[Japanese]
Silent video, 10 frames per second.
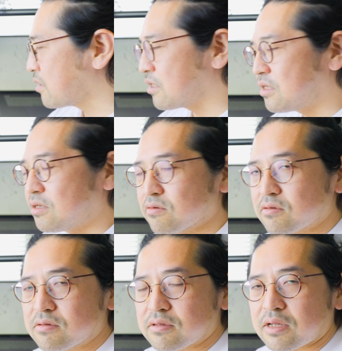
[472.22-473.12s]
がいいよ
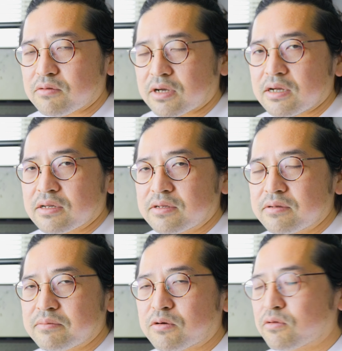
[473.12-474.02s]
なのか、
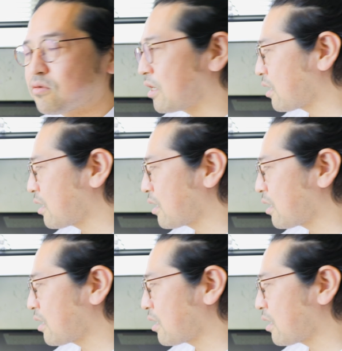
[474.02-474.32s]
まあ、この画